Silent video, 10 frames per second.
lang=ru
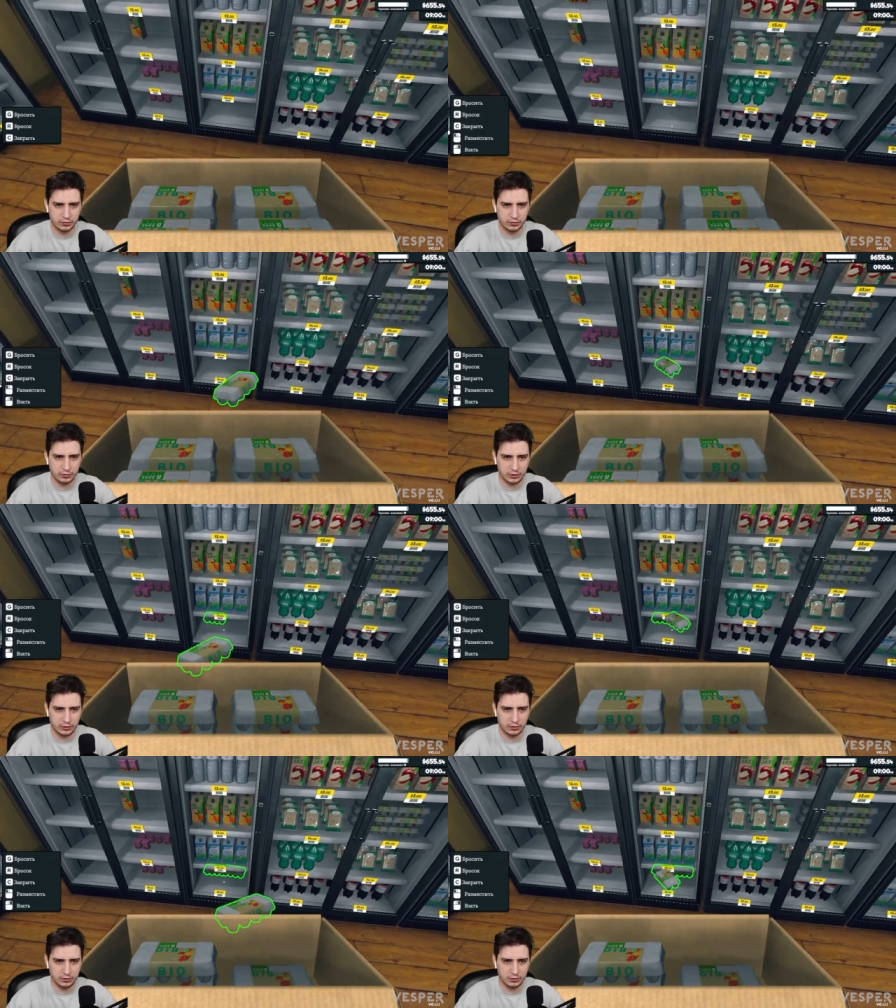
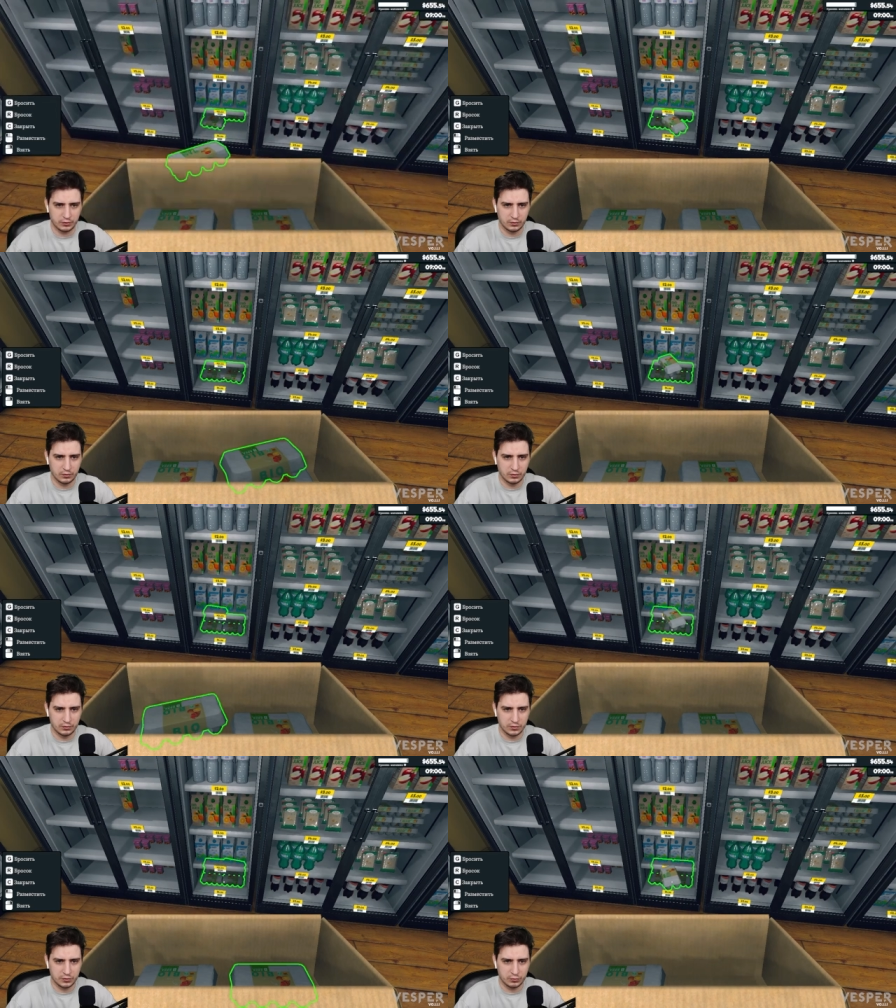Ладно.
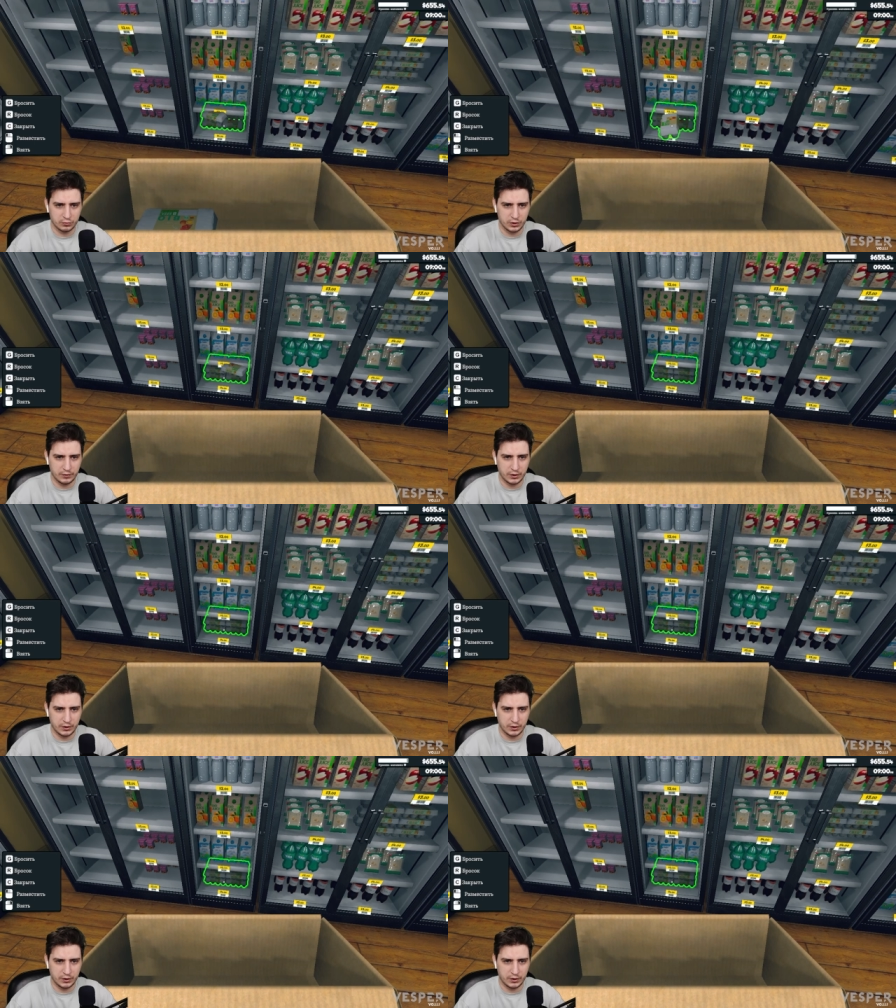Сюда давай.